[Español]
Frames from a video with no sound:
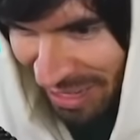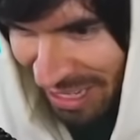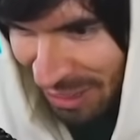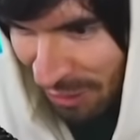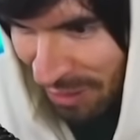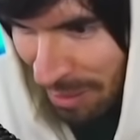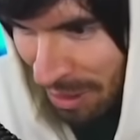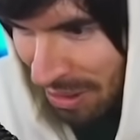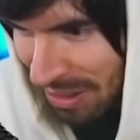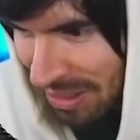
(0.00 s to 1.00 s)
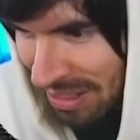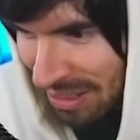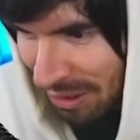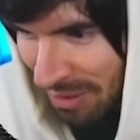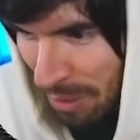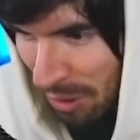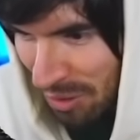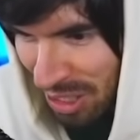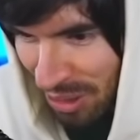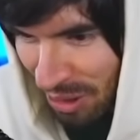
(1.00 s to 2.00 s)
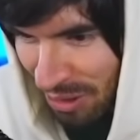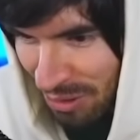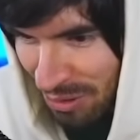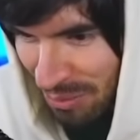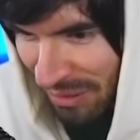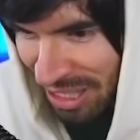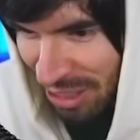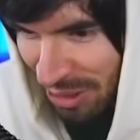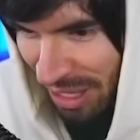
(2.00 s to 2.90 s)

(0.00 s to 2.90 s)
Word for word: está. Nos vimos. Ahí está. Hermano, ahí está. Tú me viste, y yo